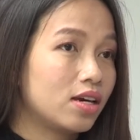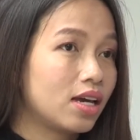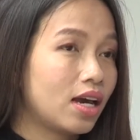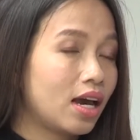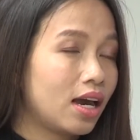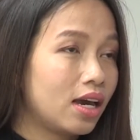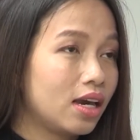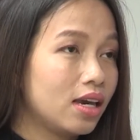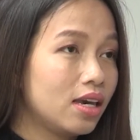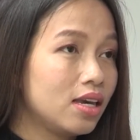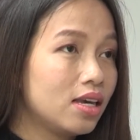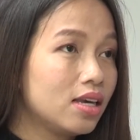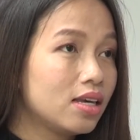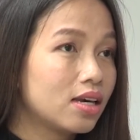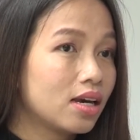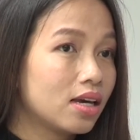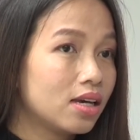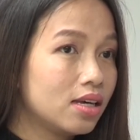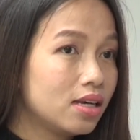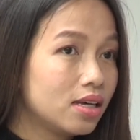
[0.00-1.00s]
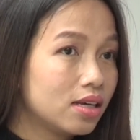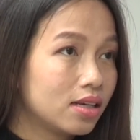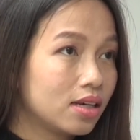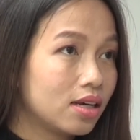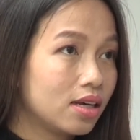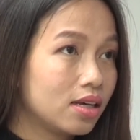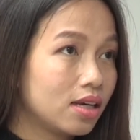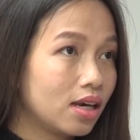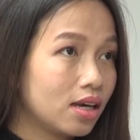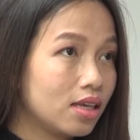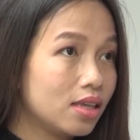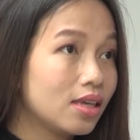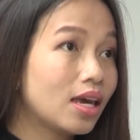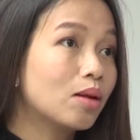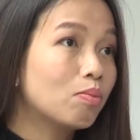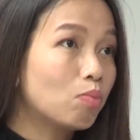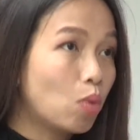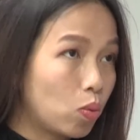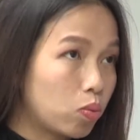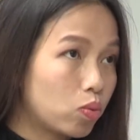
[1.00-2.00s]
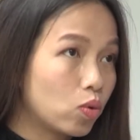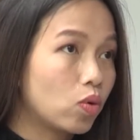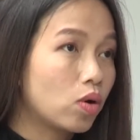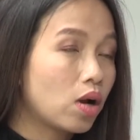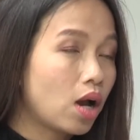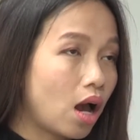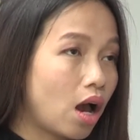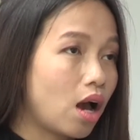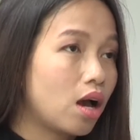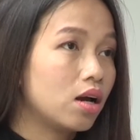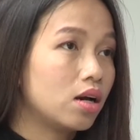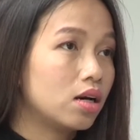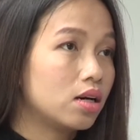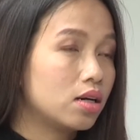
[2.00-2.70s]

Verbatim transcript: cái cái cái cái danh mục của họ